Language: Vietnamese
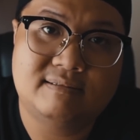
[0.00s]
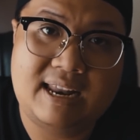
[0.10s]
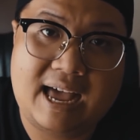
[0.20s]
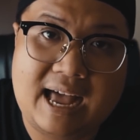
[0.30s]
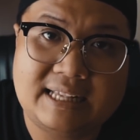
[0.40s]

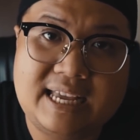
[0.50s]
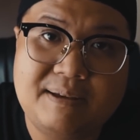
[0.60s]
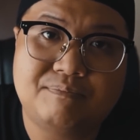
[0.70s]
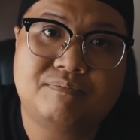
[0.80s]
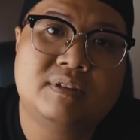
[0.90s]
là anh
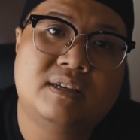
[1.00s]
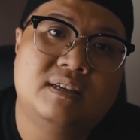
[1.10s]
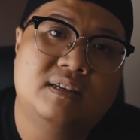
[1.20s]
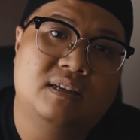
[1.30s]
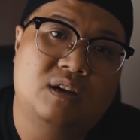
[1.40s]
em
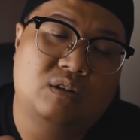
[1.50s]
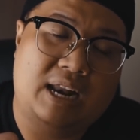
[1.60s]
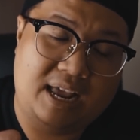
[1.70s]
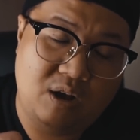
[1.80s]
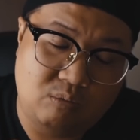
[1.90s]

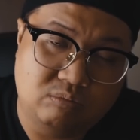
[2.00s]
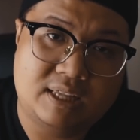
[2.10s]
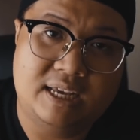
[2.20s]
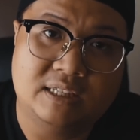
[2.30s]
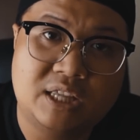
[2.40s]
lại hùng
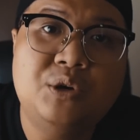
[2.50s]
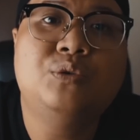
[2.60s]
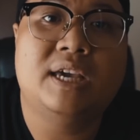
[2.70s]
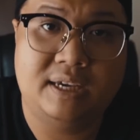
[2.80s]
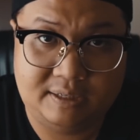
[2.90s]
tiền
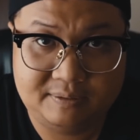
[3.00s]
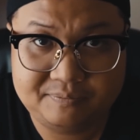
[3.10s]
thiêu chị